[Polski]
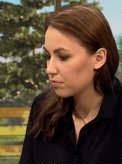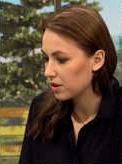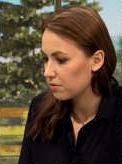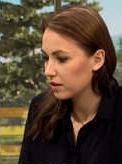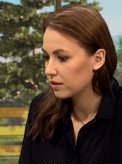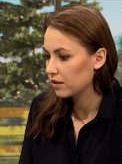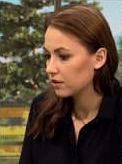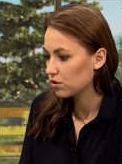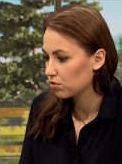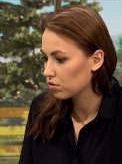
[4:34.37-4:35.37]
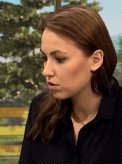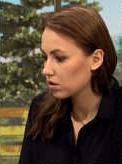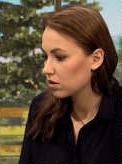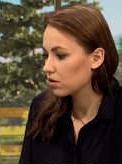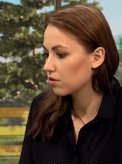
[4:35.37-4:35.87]
pani Magdalena Magdalena Żuk
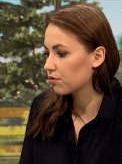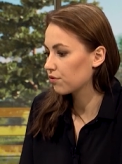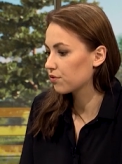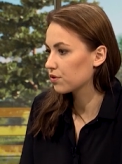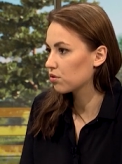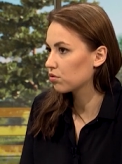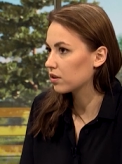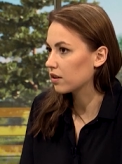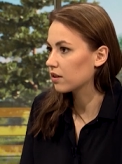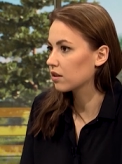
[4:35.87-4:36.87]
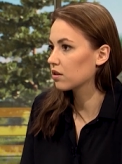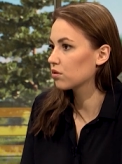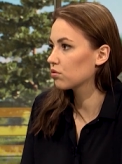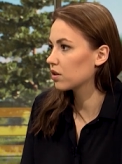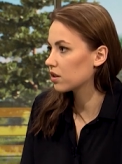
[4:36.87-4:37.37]
e, wskutek
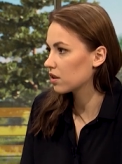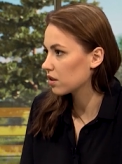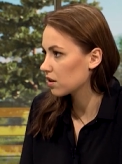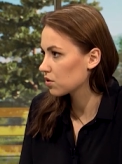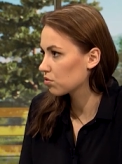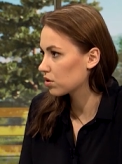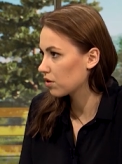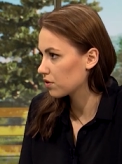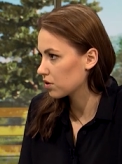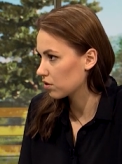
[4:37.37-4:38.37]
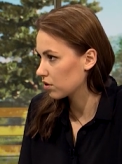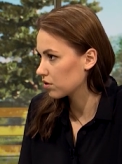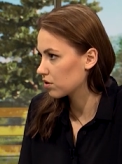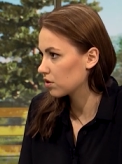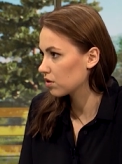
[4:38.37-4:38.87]
uderzenia z dużej
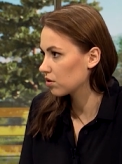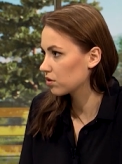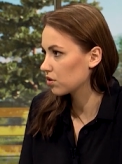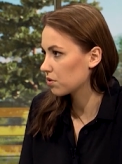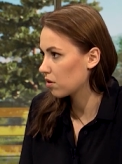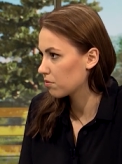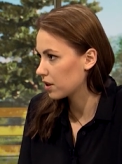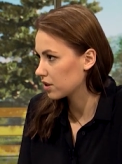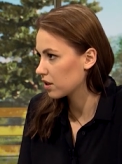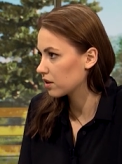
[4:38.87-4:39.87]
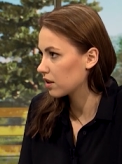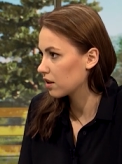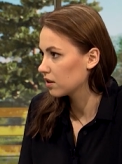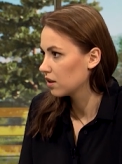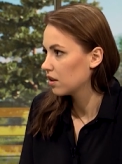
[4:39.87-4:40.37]
wysokości odniosła
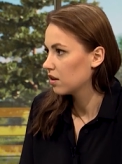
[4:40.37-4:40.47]
obrażenia